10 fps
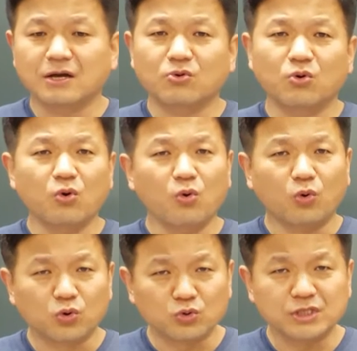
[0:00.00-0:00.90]

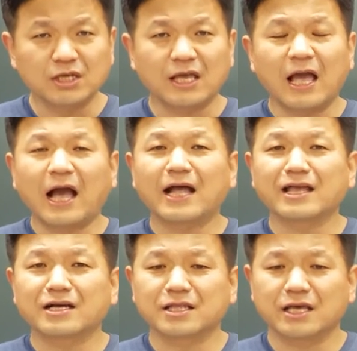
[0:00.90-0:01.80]
않고 오로지
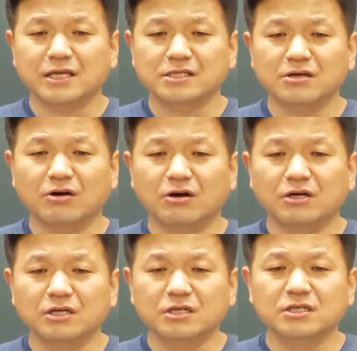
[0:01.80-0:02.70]

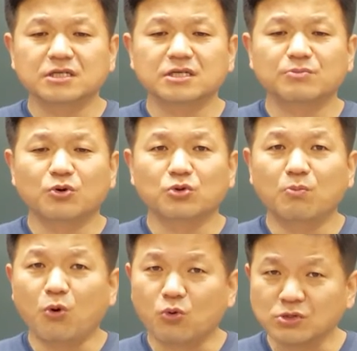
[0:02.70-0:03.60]
한양대에서 그
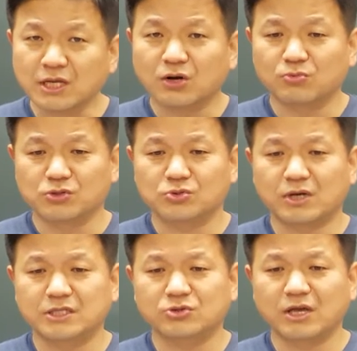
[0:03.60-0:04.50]
보는 본고사라고 볼
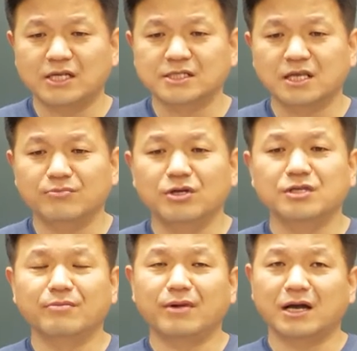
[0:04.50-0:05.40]
수가 있죠. 에세이
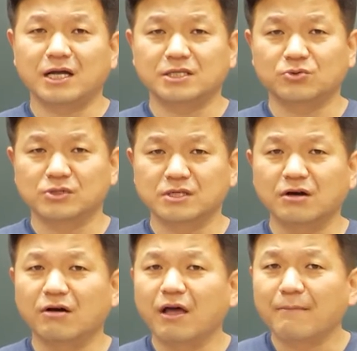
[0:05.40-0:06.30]
면접만
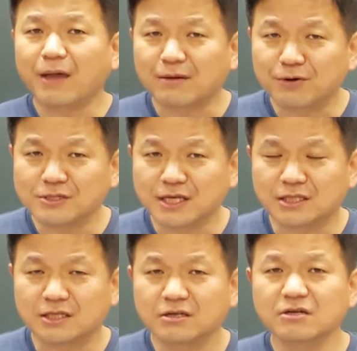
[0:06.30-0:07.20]
가지고서
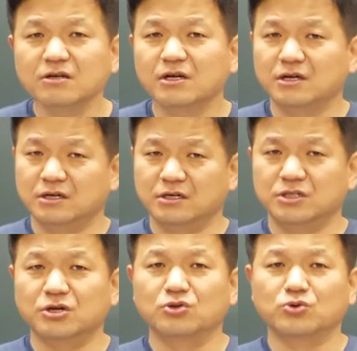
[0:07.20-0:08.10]
100%
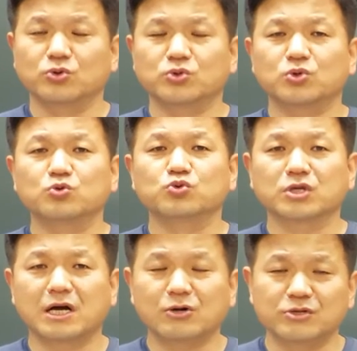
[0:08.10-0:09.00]
어, 전용 요소를
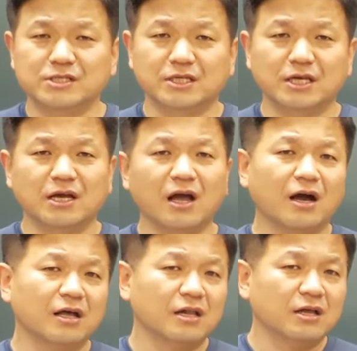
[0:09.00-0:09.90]
구성하고
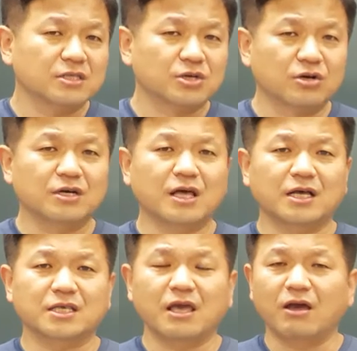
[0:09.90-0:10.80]
있으니까
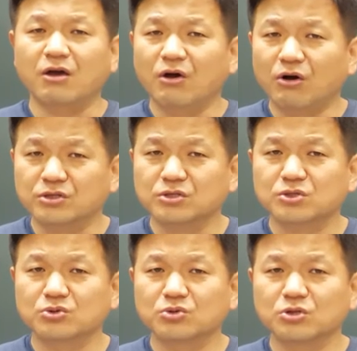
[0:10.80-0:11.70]
접근하기에 어느
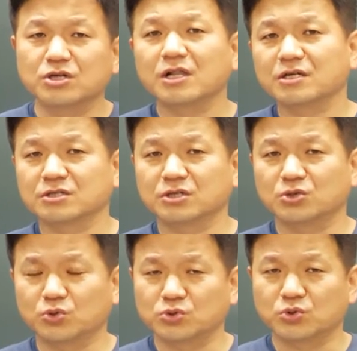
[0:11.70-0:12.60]
정도
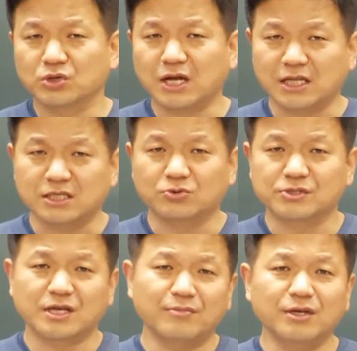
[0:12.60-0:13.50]
전략적인 요소를
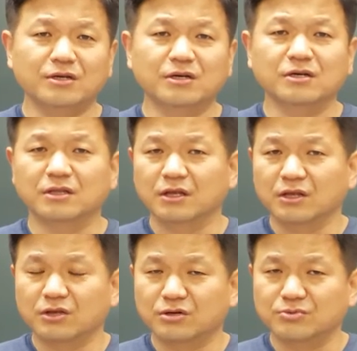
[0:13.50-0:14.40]
가지고 사면은
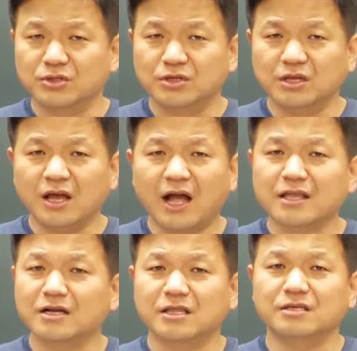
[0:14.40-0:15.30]
여러분들이
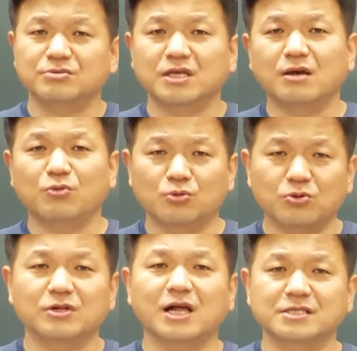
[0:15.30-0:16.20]
한양대 입시에
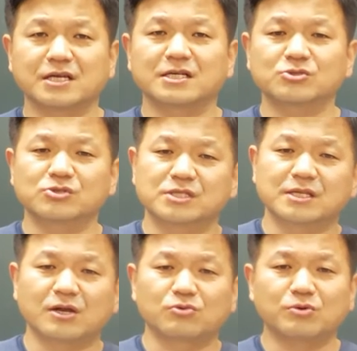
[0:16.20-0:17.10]
목표를 달성할 수
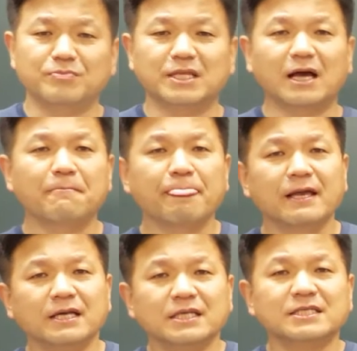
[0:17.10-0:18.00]
있으리라고 봅니다.
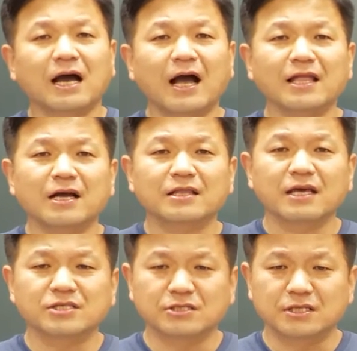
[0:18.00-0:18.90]
자,
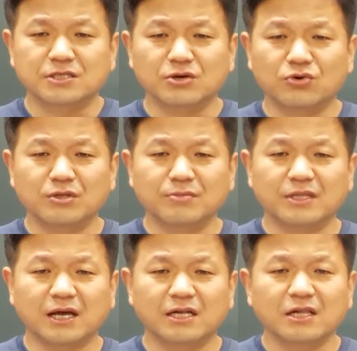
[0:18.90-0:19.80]
한양대 전체
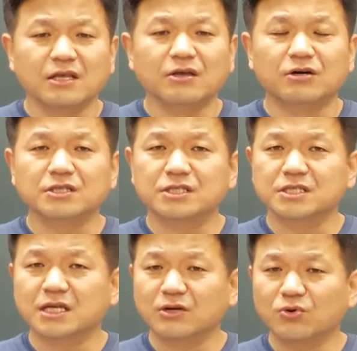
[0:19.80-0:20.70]
정원입니다. 영어
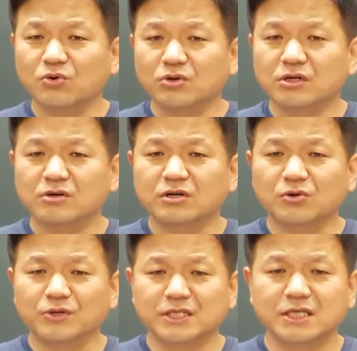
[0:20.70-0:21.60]
특기자로 어,
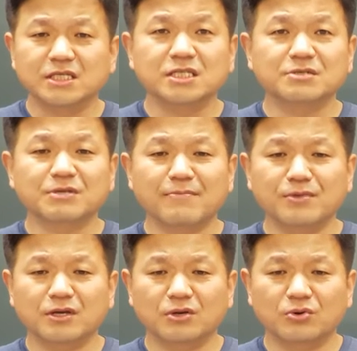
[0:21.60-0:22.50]
글로벌 인재
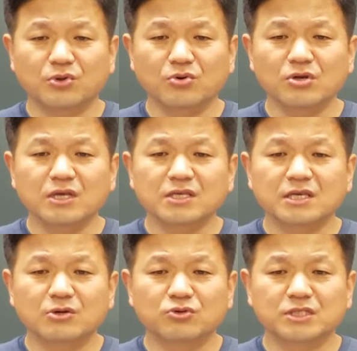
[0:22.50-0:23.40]
73명이고요.
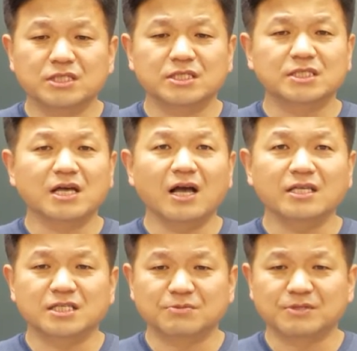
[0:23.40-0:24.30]
이해국어 특기자
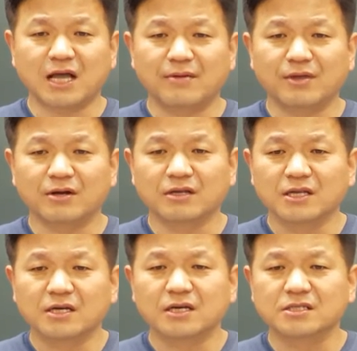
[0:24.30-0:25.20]
24명.
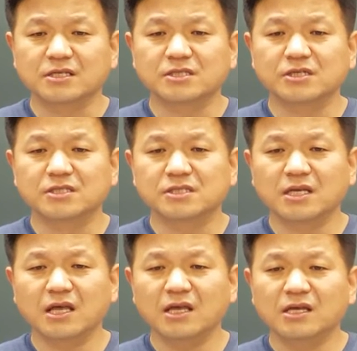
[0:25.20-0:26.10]
그래서
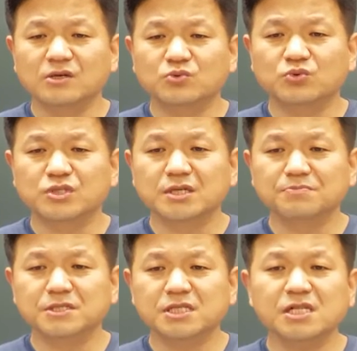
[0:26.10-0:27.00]
전체
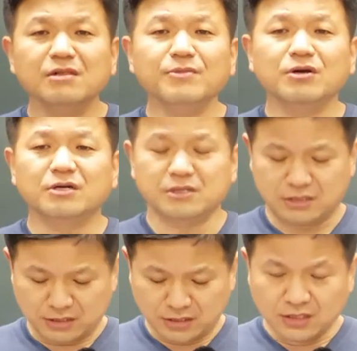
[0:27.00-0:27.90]

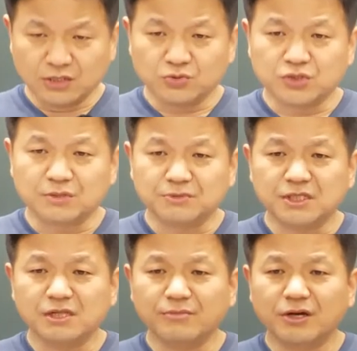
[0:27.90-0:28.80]
97명을
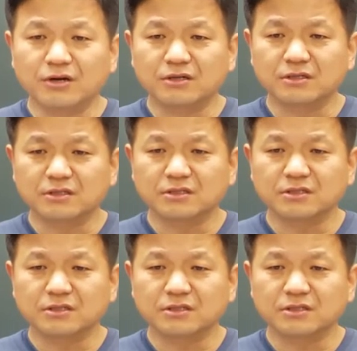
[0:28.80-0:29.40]
97명